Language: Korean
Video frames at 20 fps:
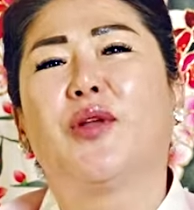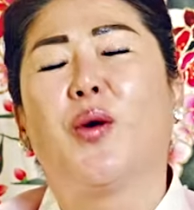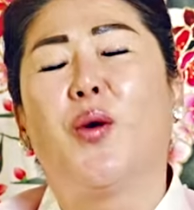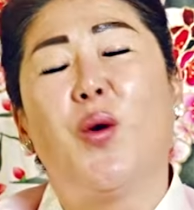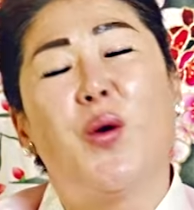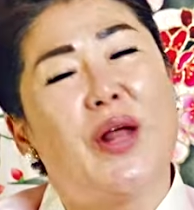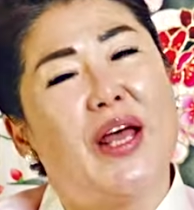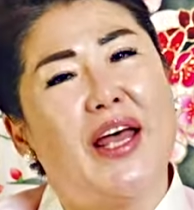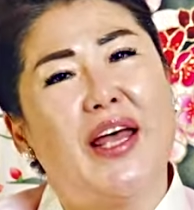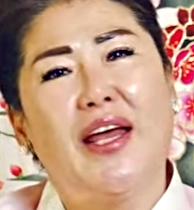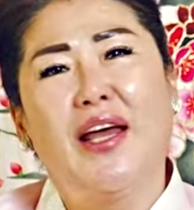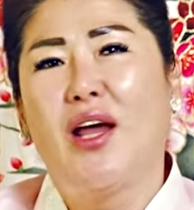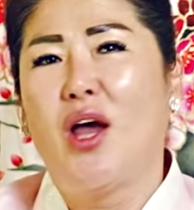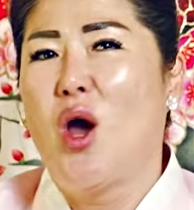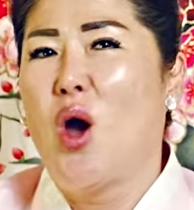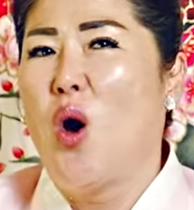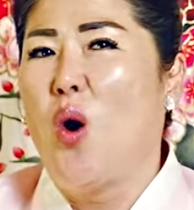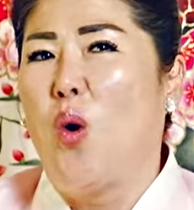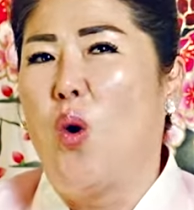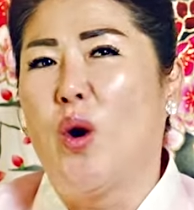올해
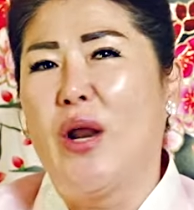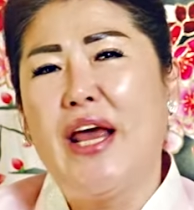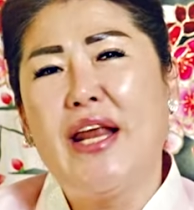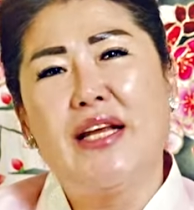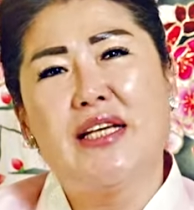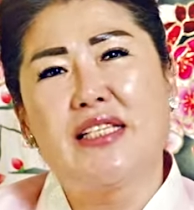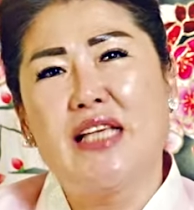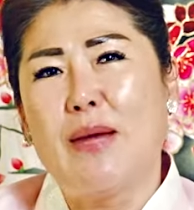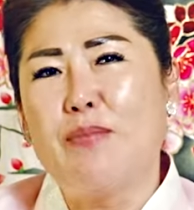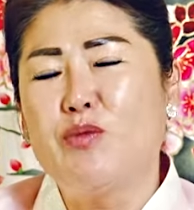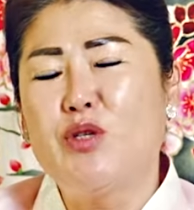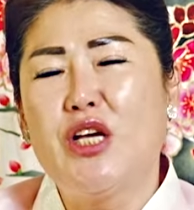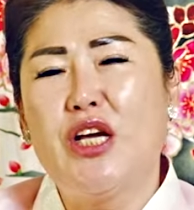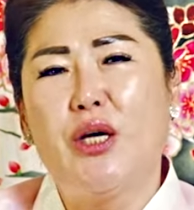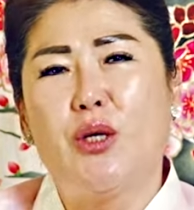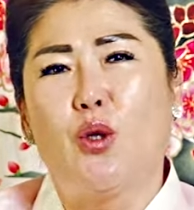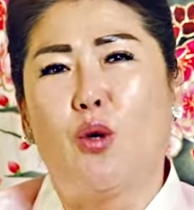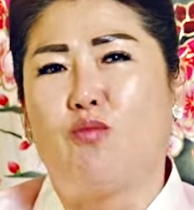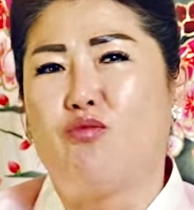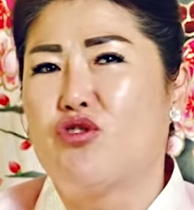올해는
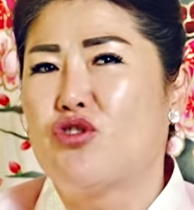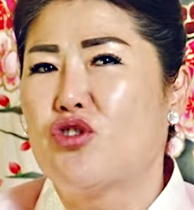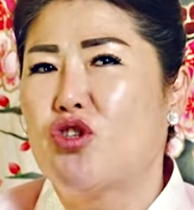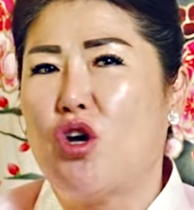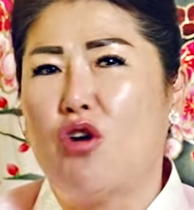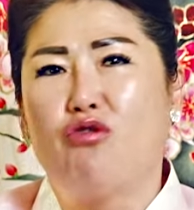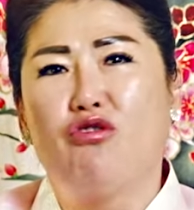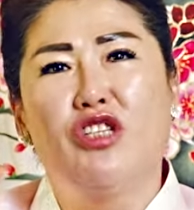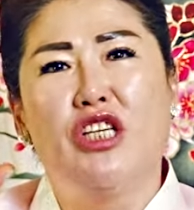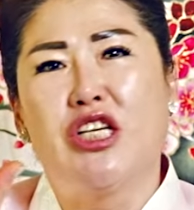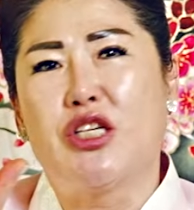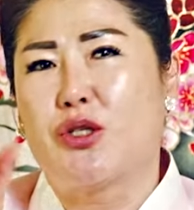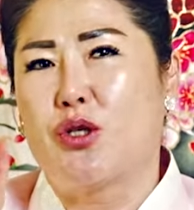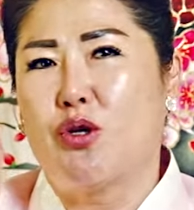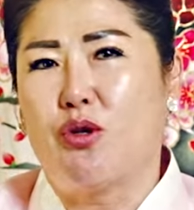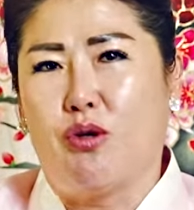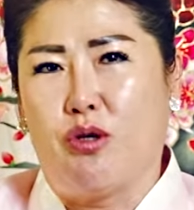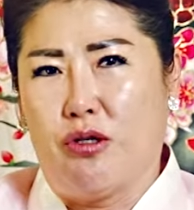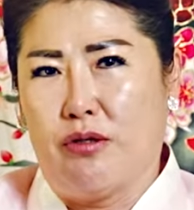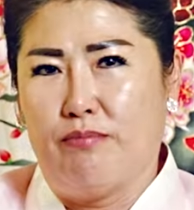삼재여도 문서운이
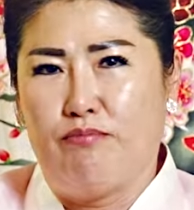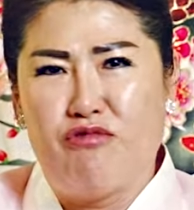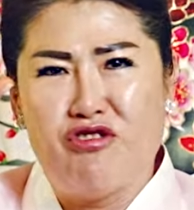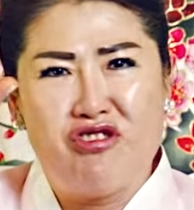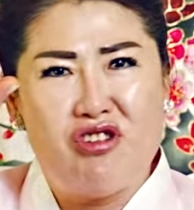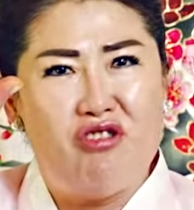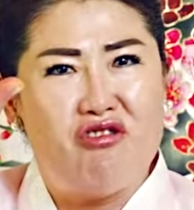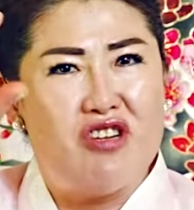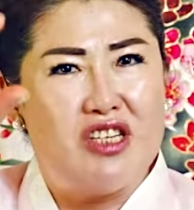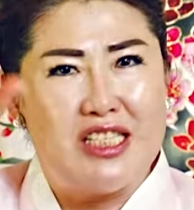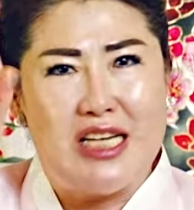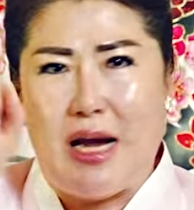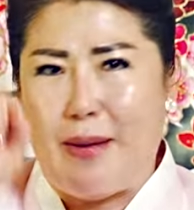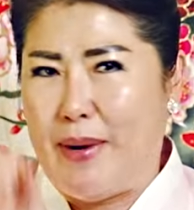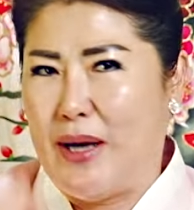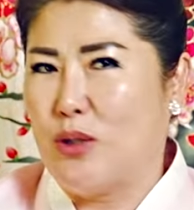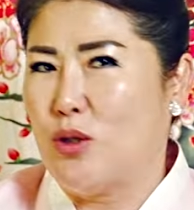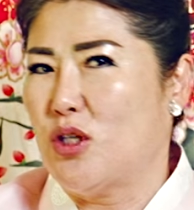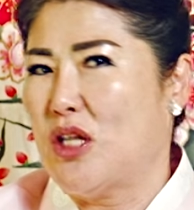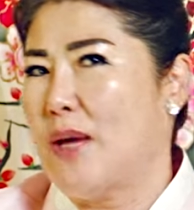있어도 문서운을
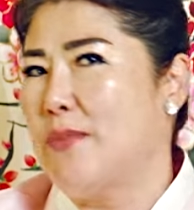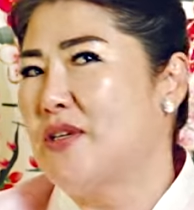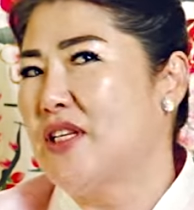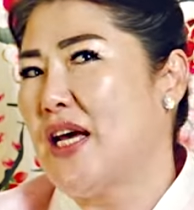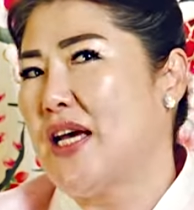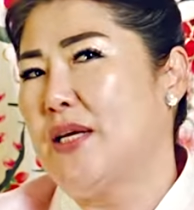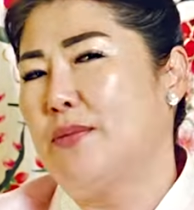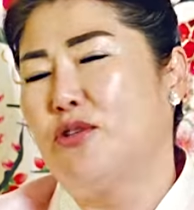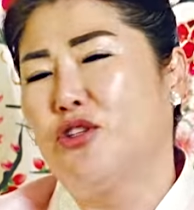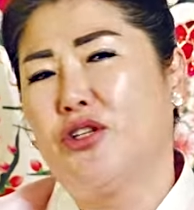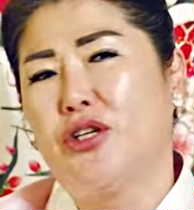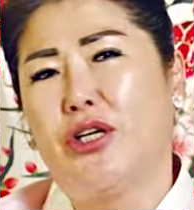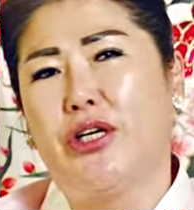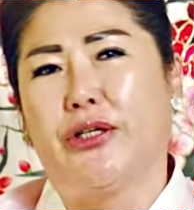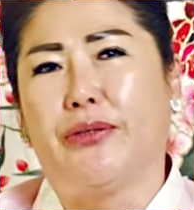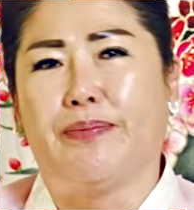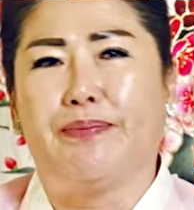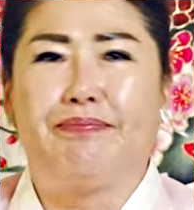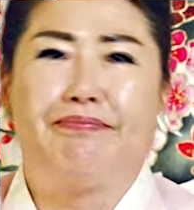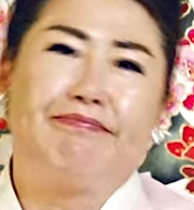잡아도 됩니다.
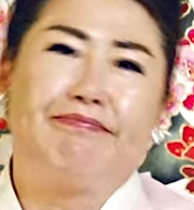이분들은